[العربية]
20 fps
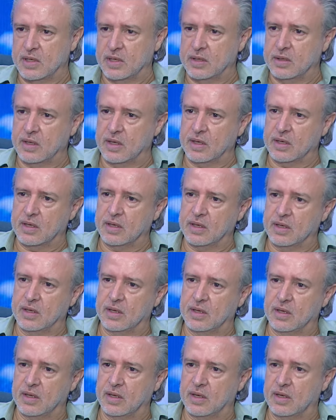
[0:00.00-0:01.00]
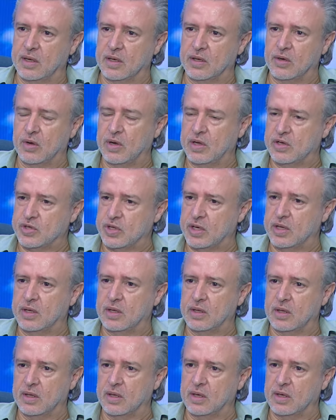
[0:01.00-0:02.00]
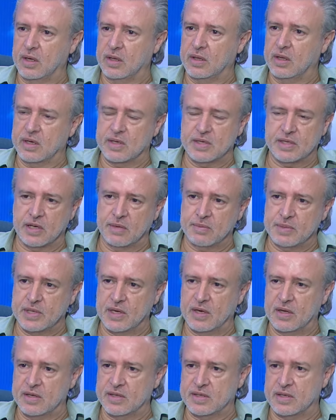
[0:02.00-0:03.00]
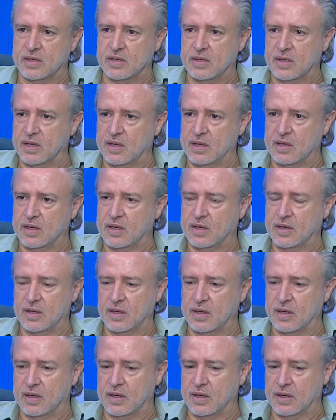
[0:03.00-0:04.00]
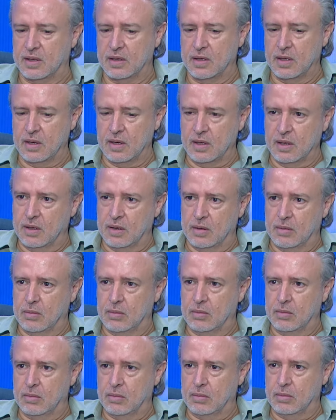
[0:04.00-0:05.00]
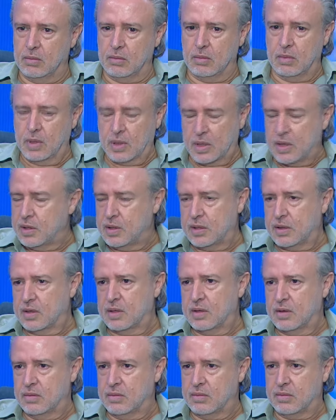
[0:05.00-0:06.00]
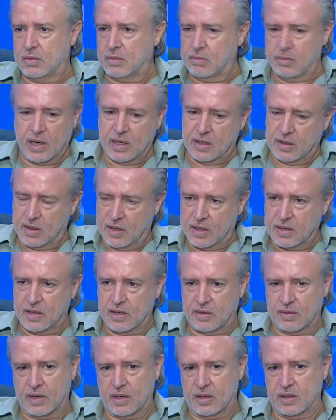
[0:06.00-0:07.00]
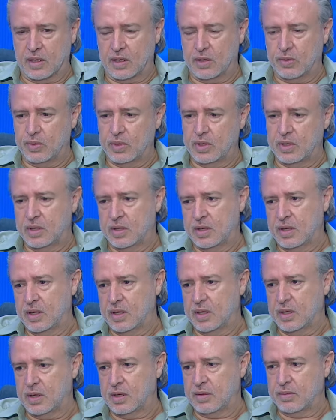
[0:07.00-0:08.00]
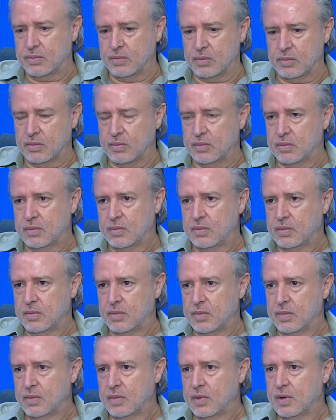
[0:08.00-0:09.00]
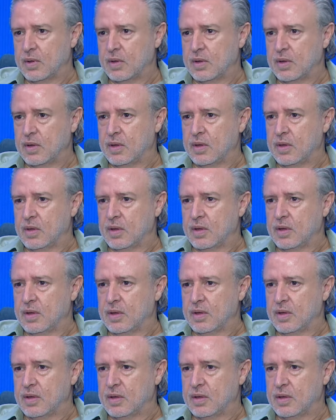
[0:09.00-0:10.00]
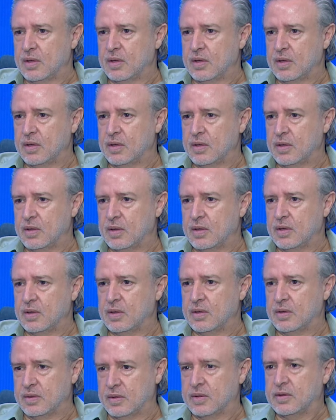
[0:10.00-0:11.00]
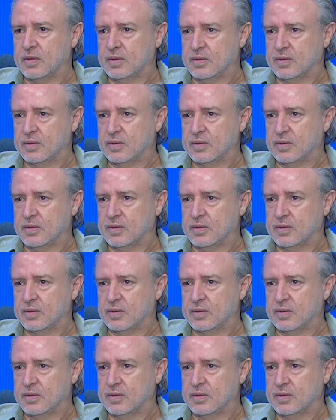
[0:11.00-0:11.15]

عندك الكولاجين آه، عندك ستيم سيلز عندك آه، موجودين بهالابره اكيد بعد اكثر يعني حوالي وكان طريقه تطبيقك لها لانه انا عملت منها